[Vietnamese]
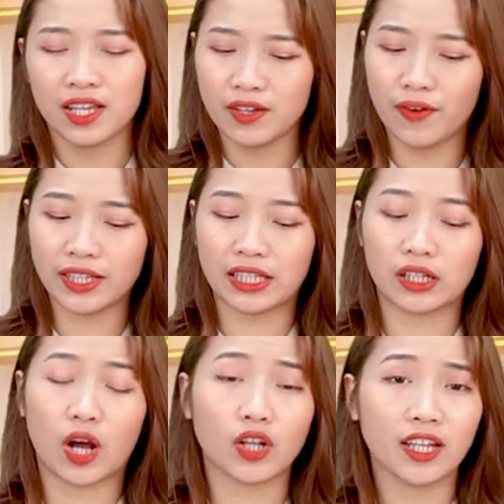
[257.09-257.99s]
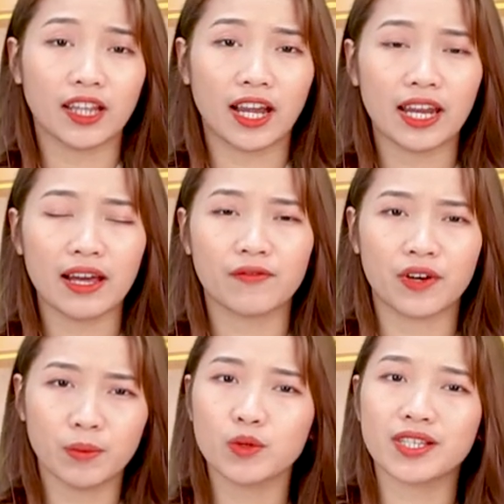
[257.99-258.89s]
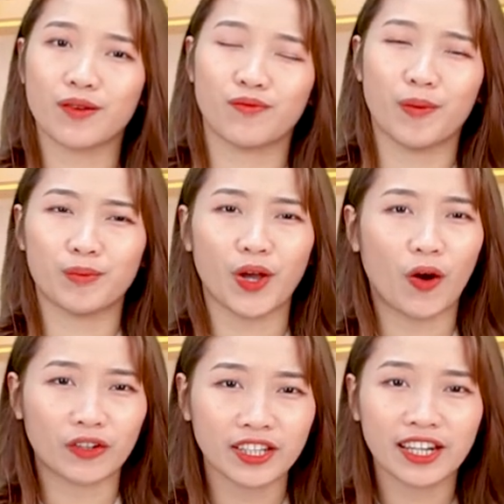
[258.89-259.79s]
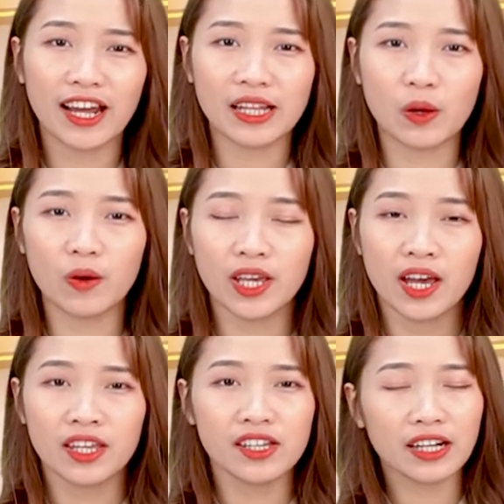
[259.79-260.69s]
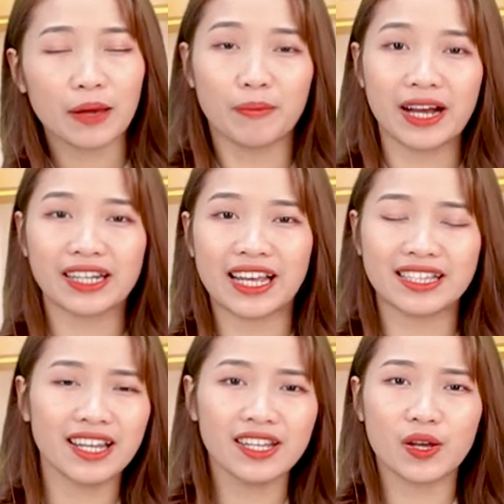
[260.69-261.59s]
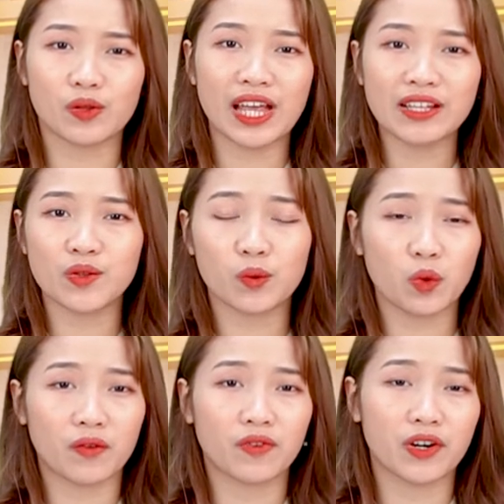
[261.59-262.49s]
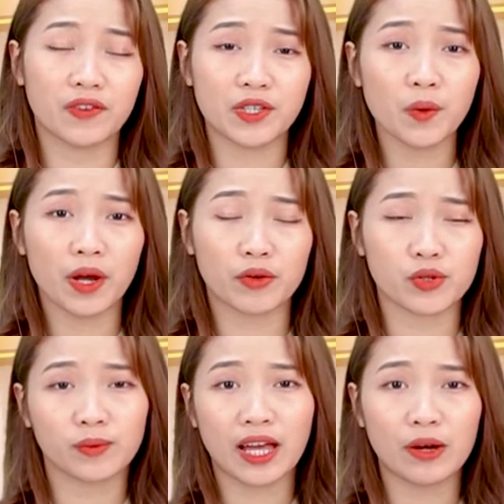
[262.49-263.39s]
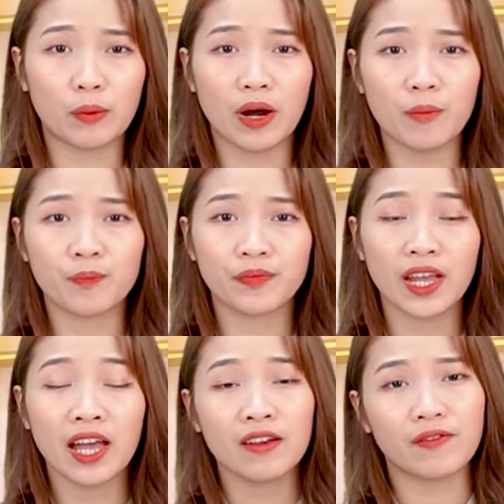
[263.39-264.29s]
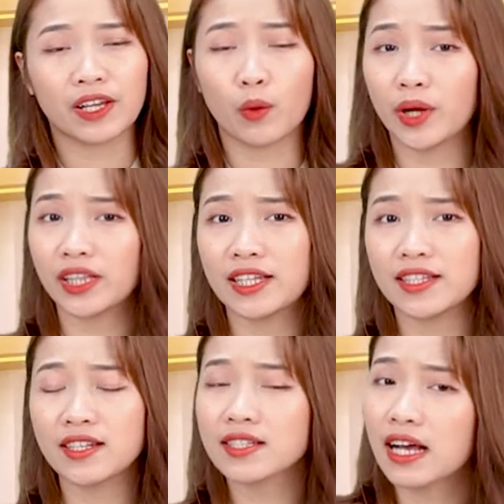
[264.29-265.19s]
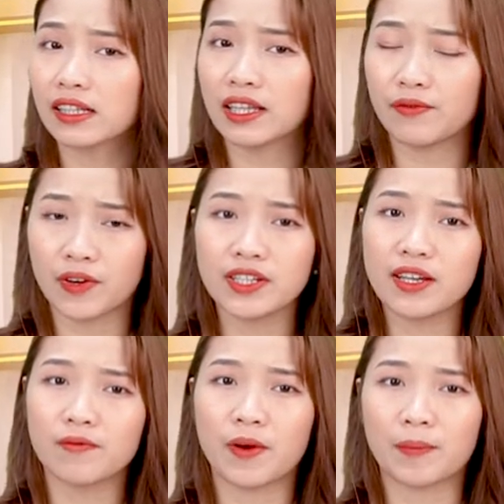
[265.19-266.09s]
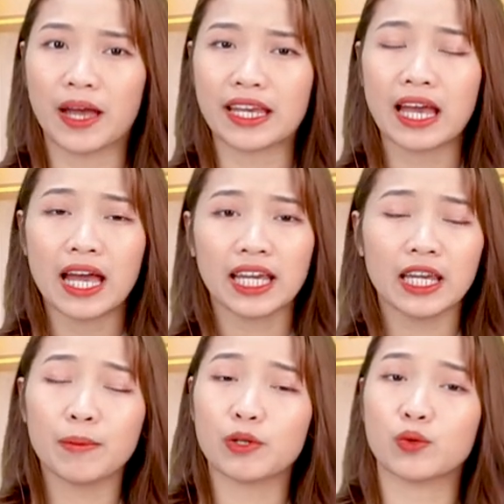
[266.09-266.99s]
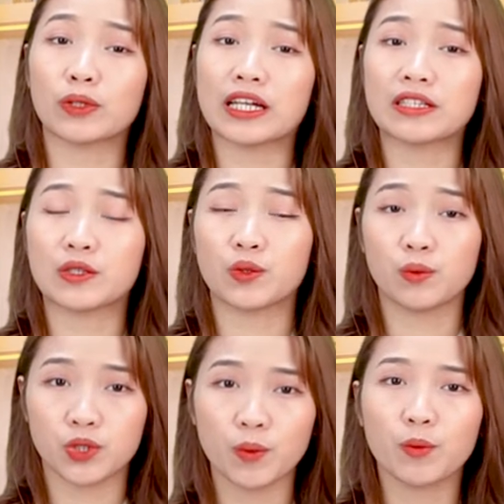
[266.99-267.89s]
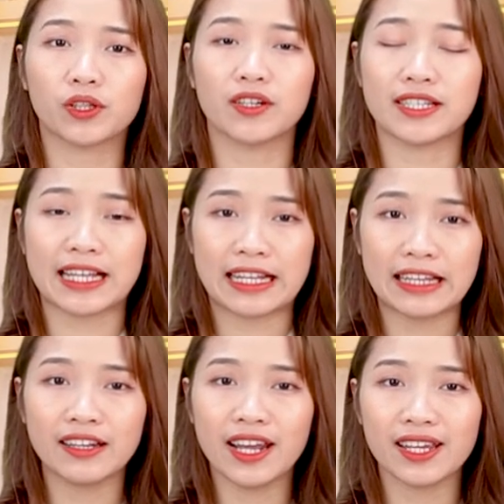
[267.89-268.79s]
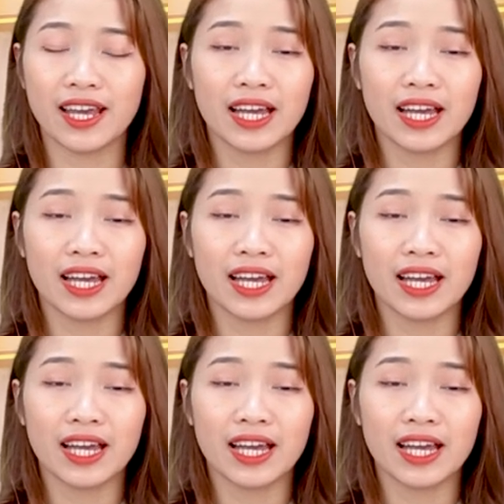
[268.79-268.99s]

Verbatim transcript: như vậy thì có thể thấy là với một sản phẩm nhỏ như thế này thôi nhưng lại mang đến rất nhiều tác dụng tuyệt vời với sức khỏe của chúng ta đúng không? Và Kiều Anh tin chắc rằng thì với sản phẩm này khi mà chúng ta sử dụng trong một thời gian nhất định